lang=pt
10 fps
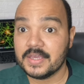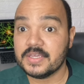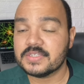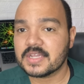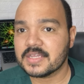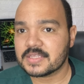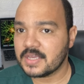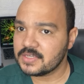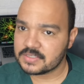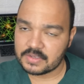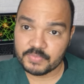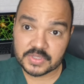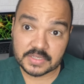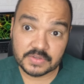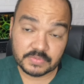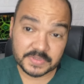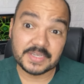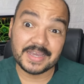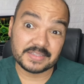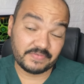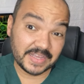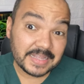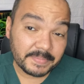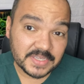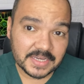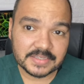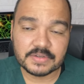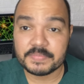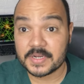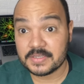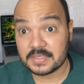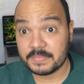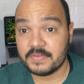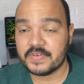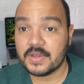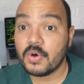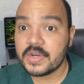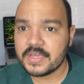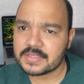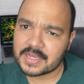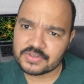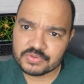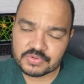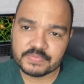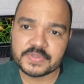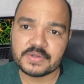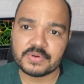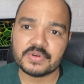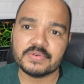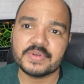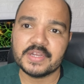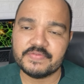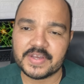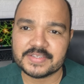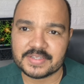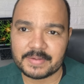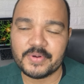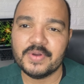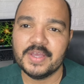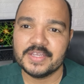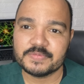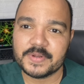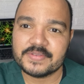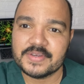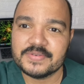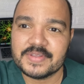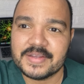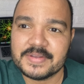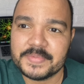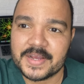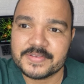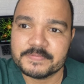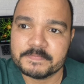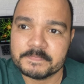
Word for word: e estratégias. E né? muitas vezes o psiquiatra vai dar medicação para isso também, vai orientar junto com o psicólogo o que ele fazer, tá bom? Espero que tenha ajudado. Abraço.